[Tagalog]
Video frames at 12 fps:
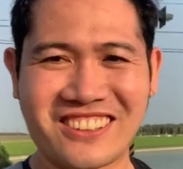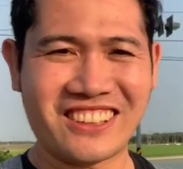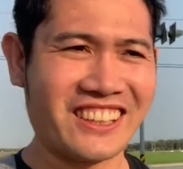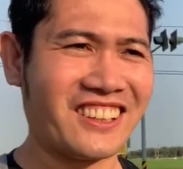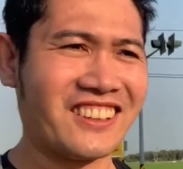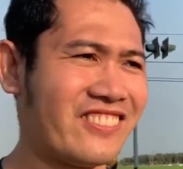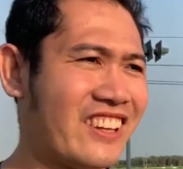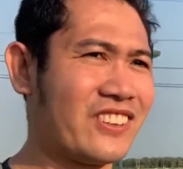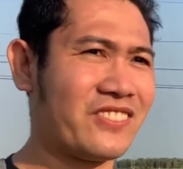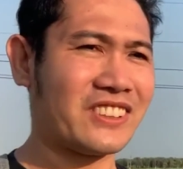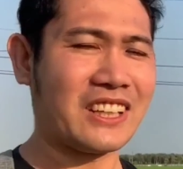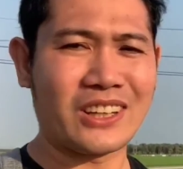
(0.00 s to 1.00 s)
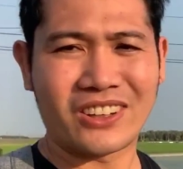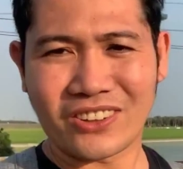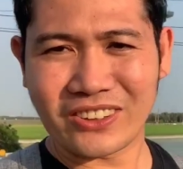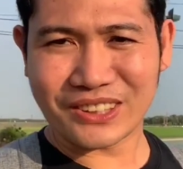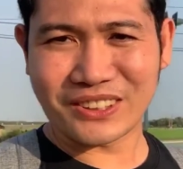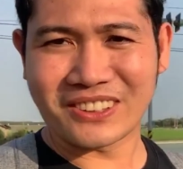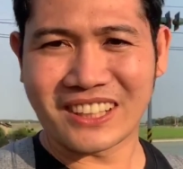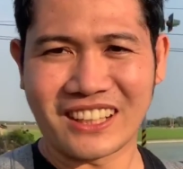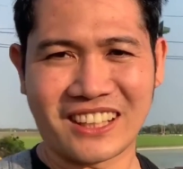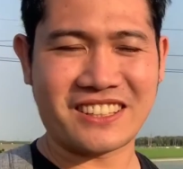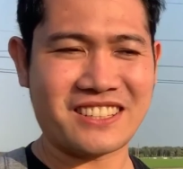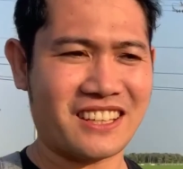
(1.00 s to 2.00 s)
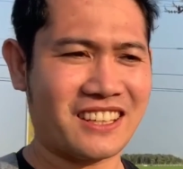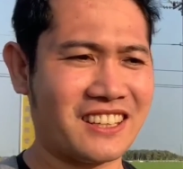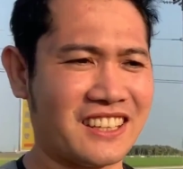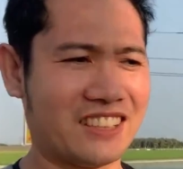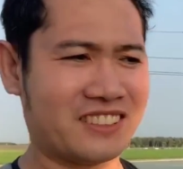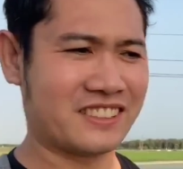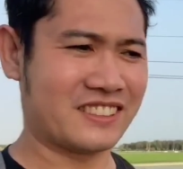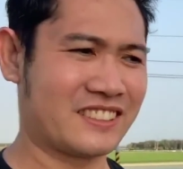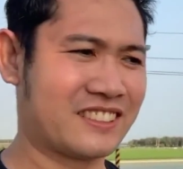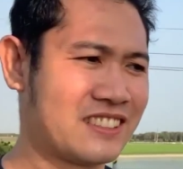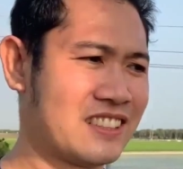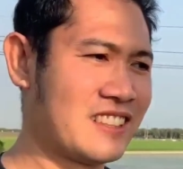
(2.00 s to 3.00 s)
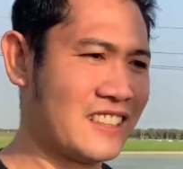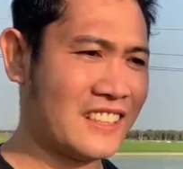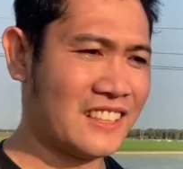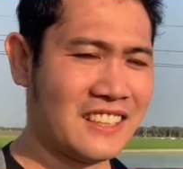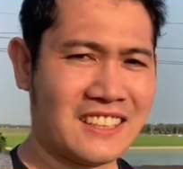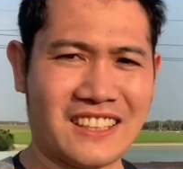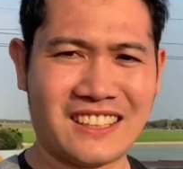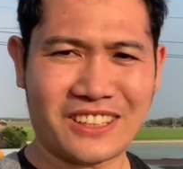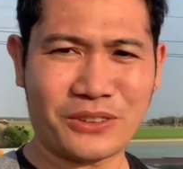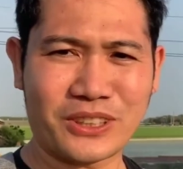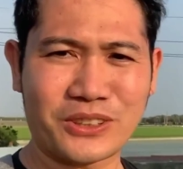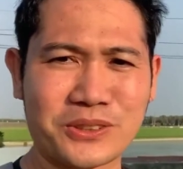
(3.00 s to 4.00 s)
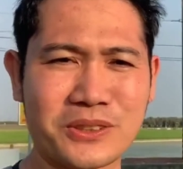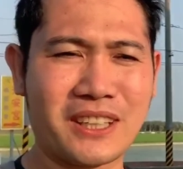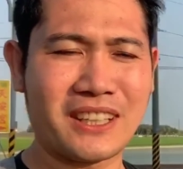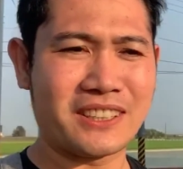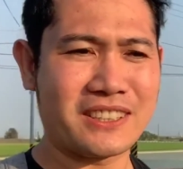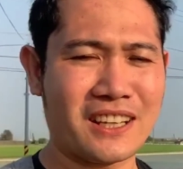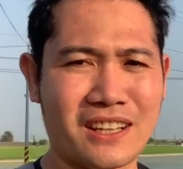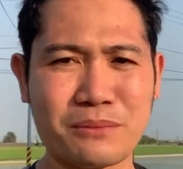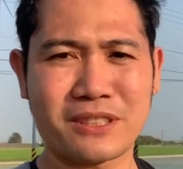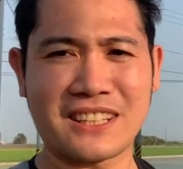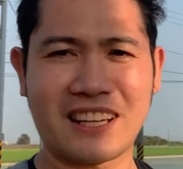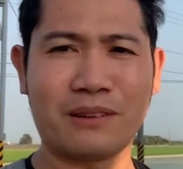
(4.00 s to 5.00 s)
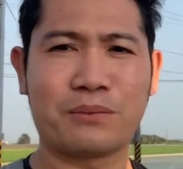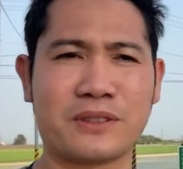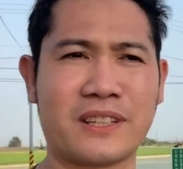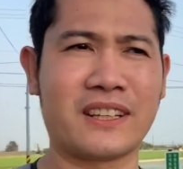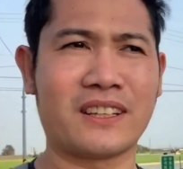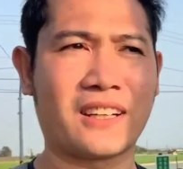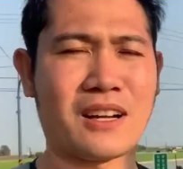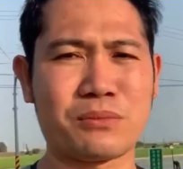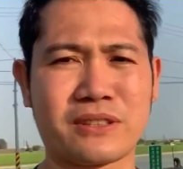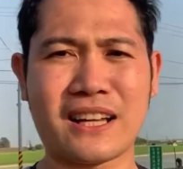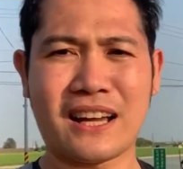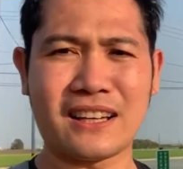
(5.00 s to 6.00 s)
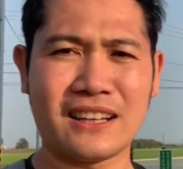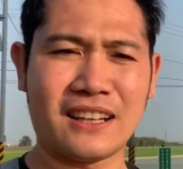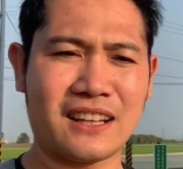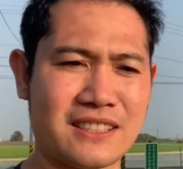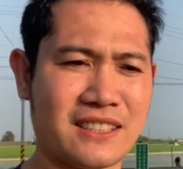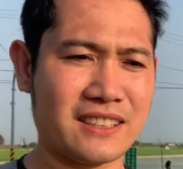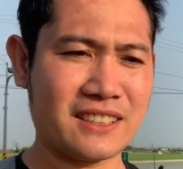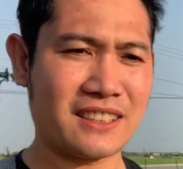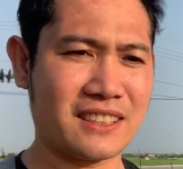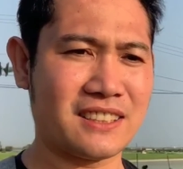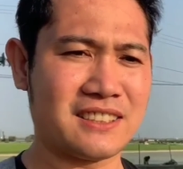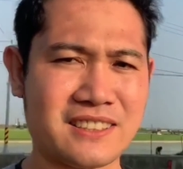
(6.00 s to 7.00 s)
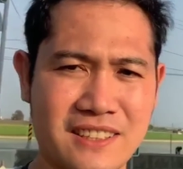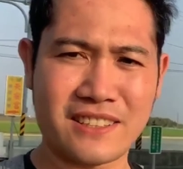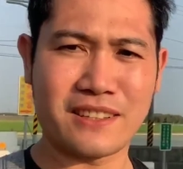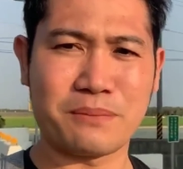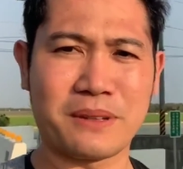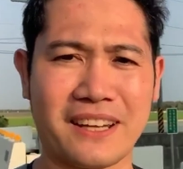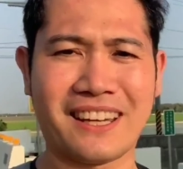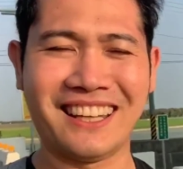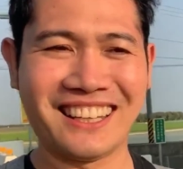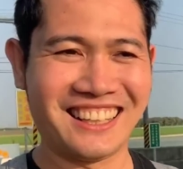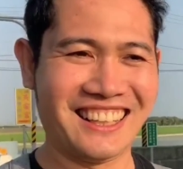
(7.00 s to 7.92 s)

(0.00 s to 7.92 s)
so ayun, meron po tayong kwentuhan lang tsaka ano, uh, kwentuhan tsaka kamustahan po sa kamustahan lang kasi Siyempre